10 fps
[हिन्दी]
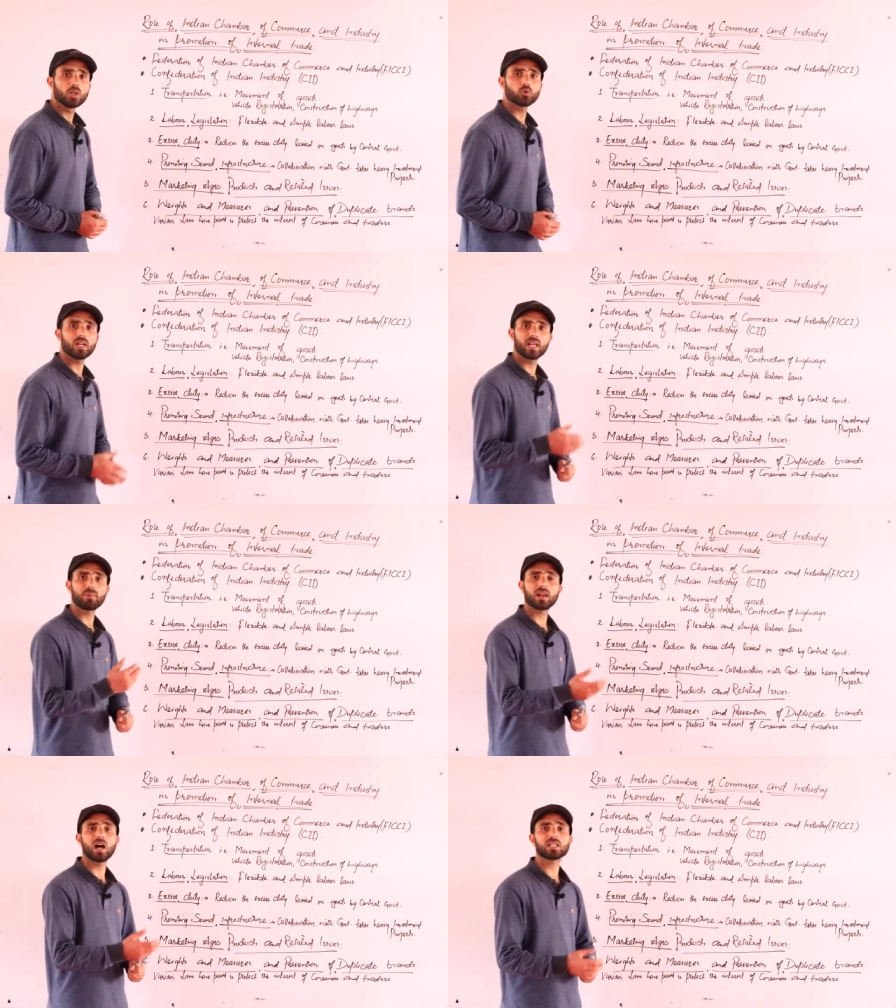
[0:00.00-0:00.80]
जो
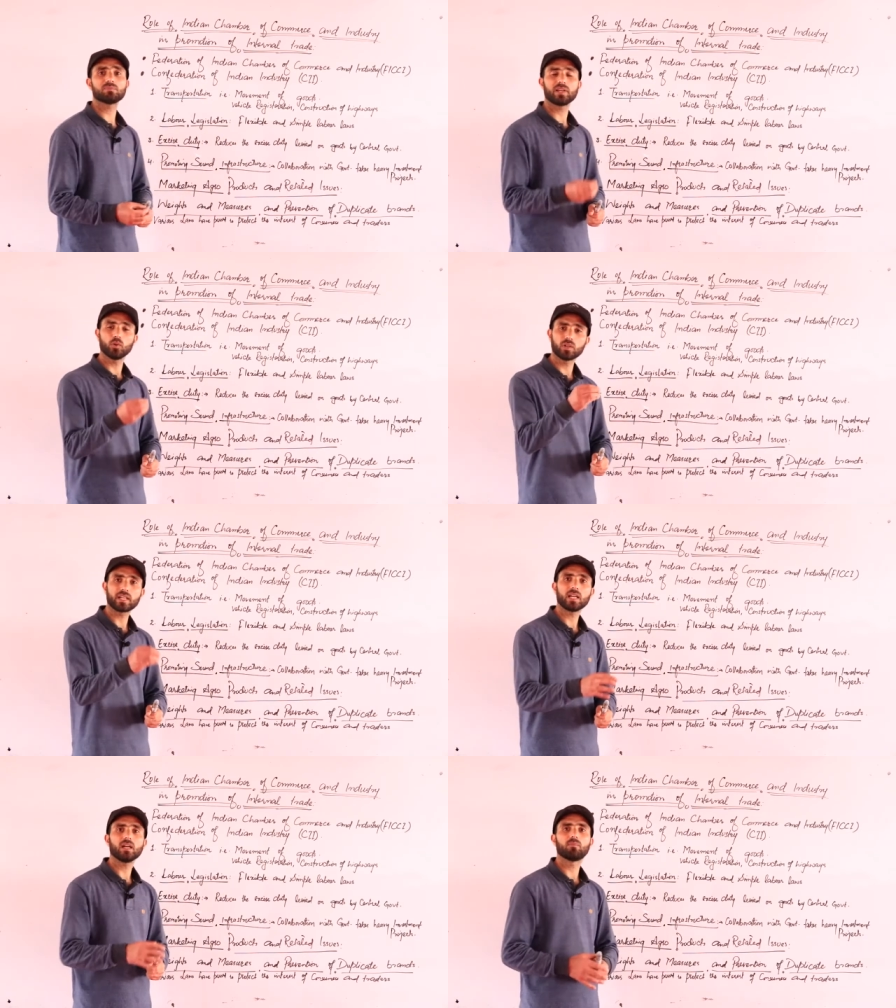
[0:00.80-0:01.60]
लेबर लॉस में
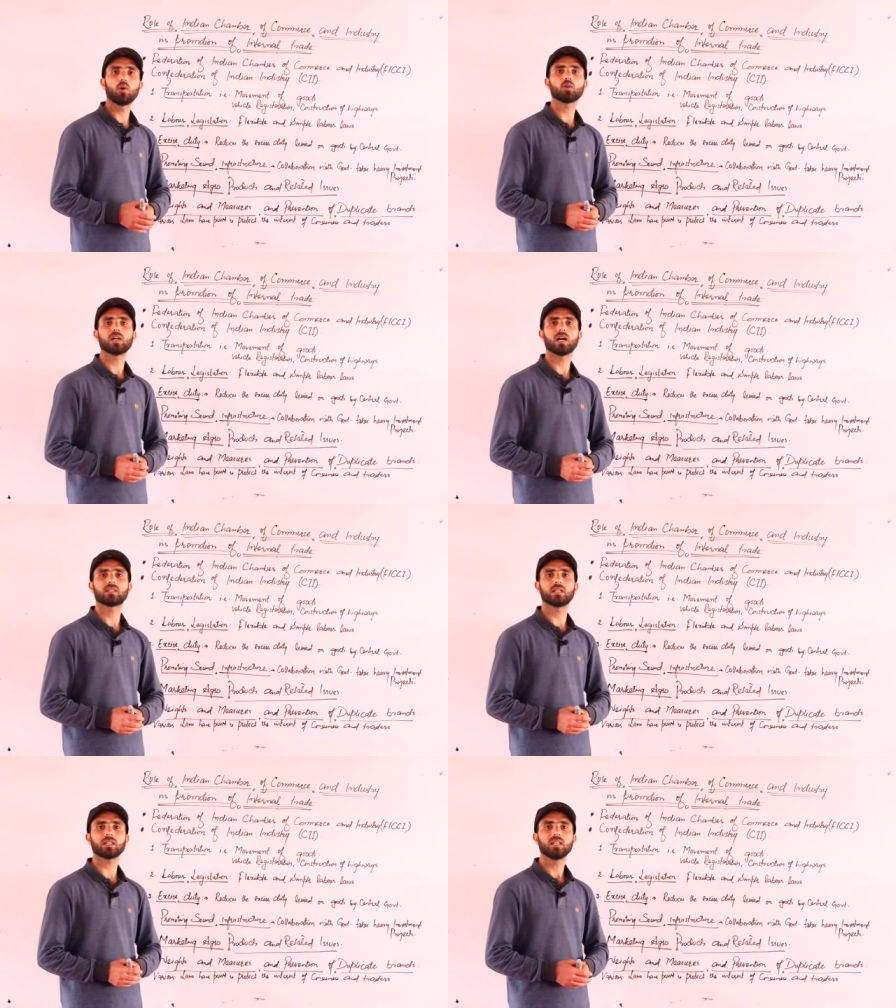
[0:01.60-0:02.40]
उन्होंने बहुत
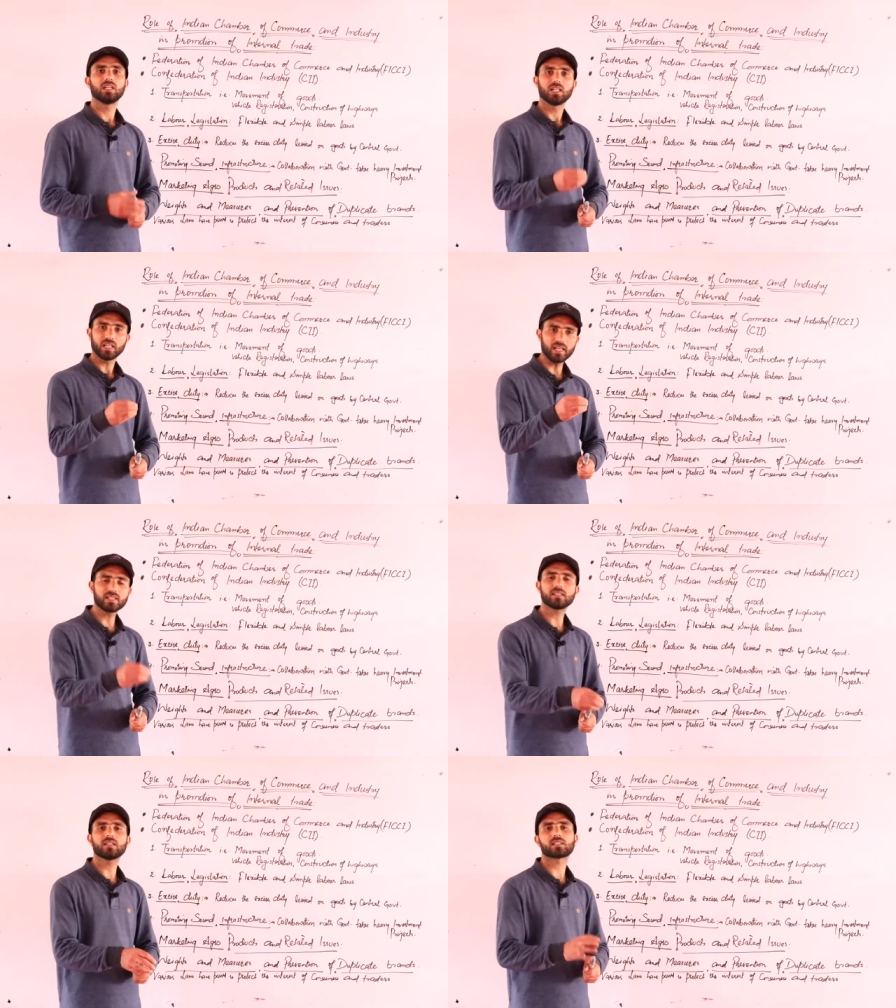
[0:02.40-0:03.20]
हद तक
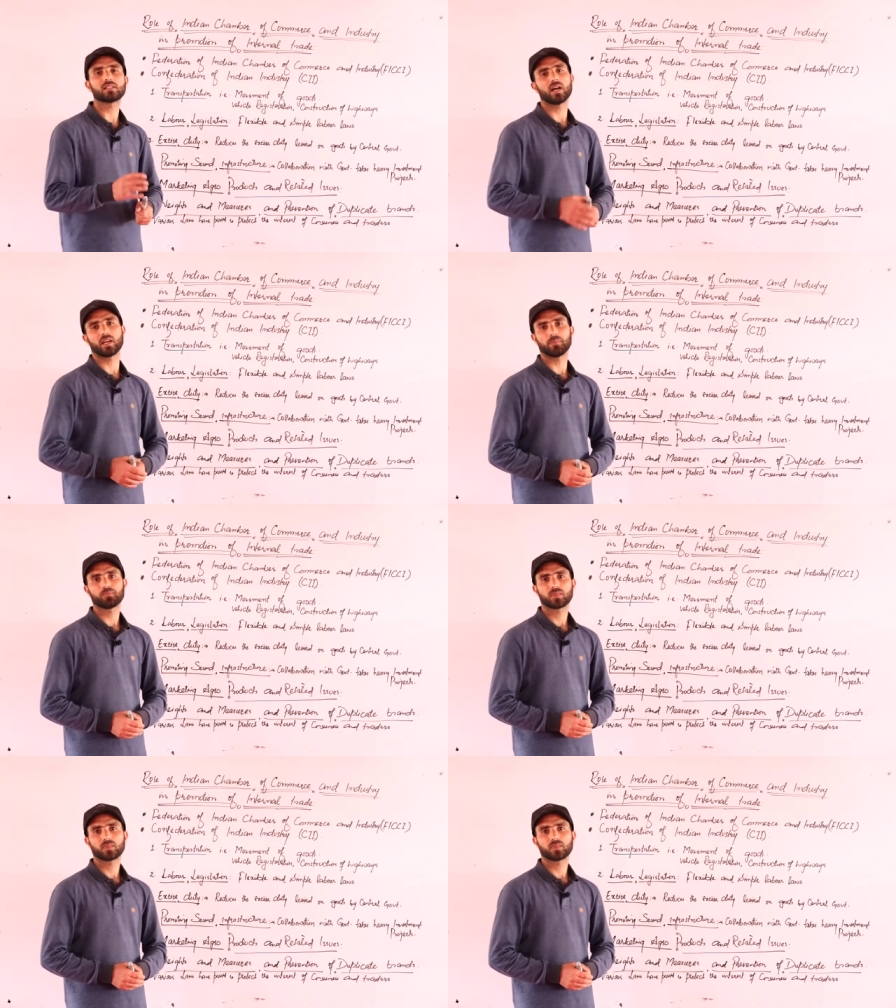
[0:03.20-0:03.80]
इजीनेस लाई